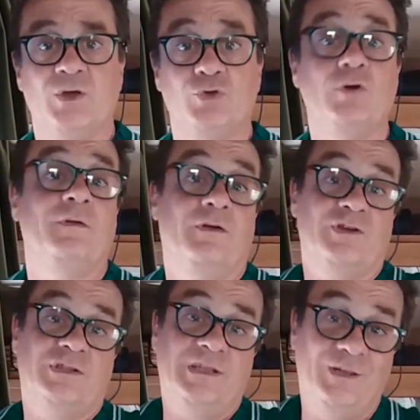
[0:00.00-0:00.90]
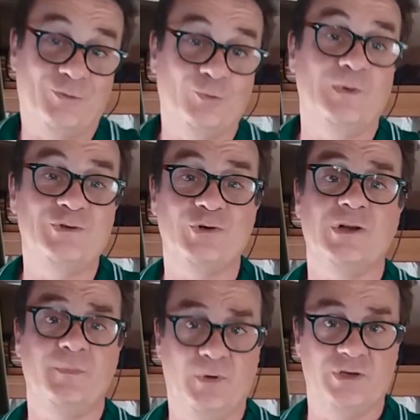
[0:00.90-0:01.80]
dove lo lasciate dentro due
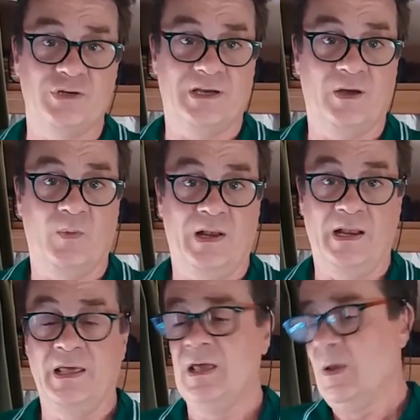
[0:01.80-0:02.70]
giorni e pulisce anche quelle.